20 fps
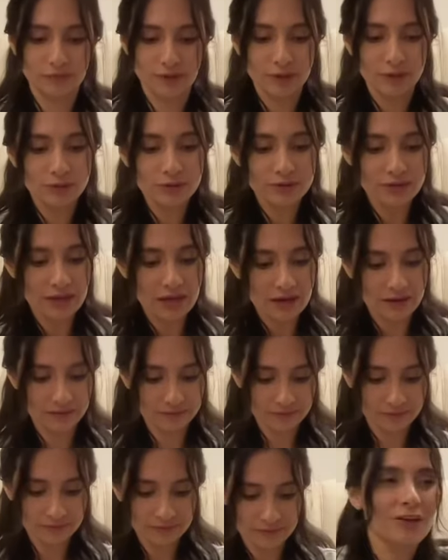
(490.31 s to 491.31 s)
Me gusta
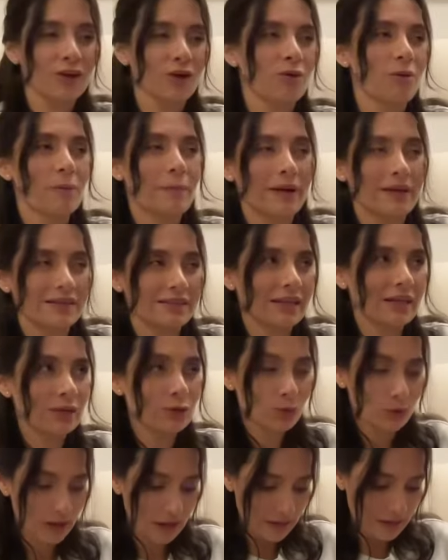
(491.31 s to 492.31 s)
eh, como para estar en
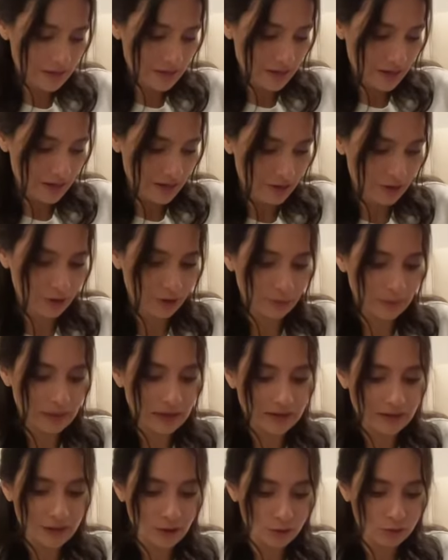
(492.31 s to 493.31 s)
tu casa y
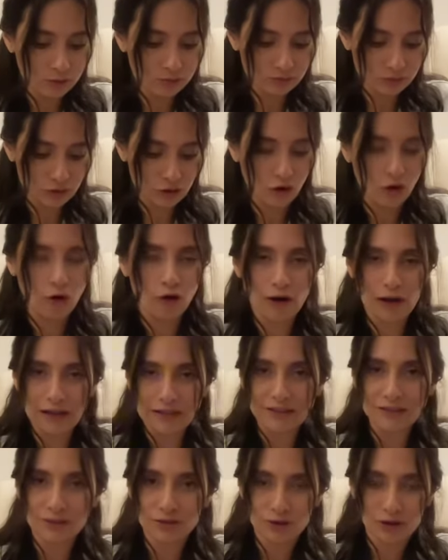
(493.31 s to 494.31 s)
tomarte un
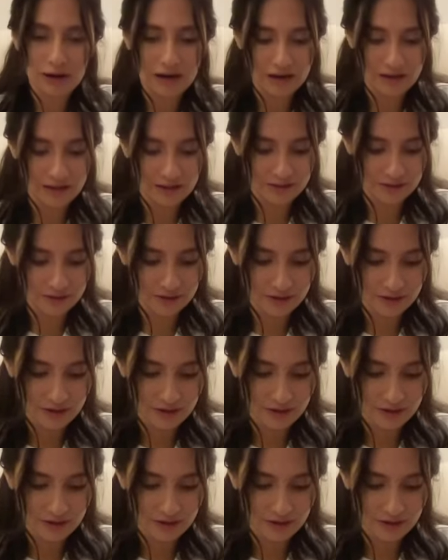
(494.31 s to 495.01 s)
chocolatito caliente.